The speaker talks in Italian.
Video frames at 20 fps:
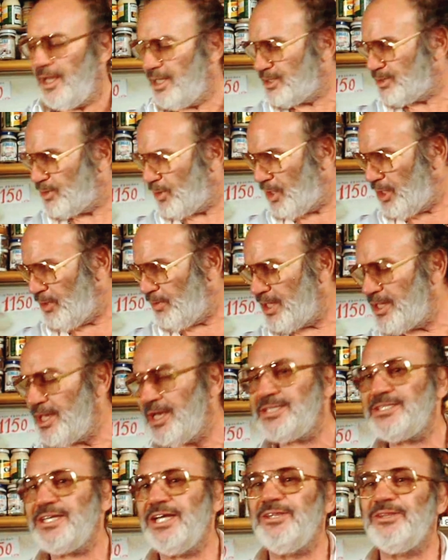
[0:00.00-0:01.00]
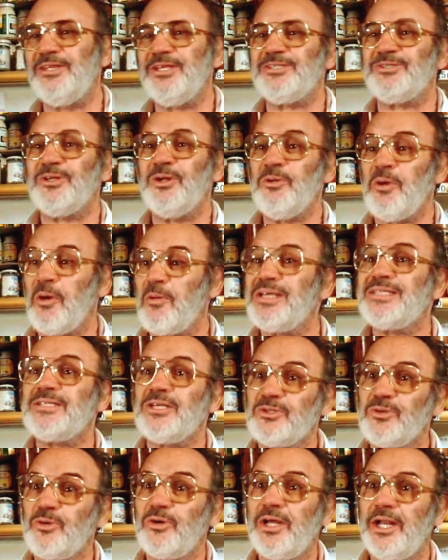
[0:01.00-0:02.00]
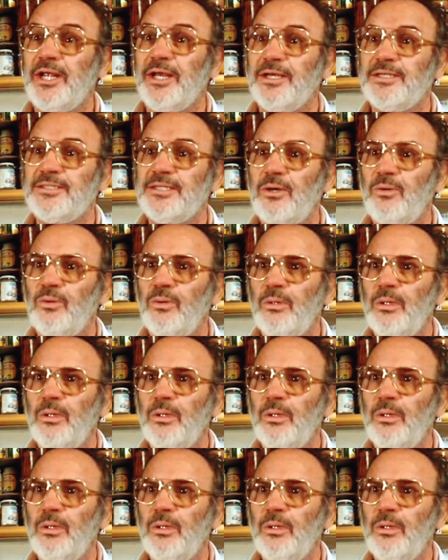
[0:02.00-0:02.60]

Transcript: E sto libro, yeah, senti sto libro, queste sono greche, sai?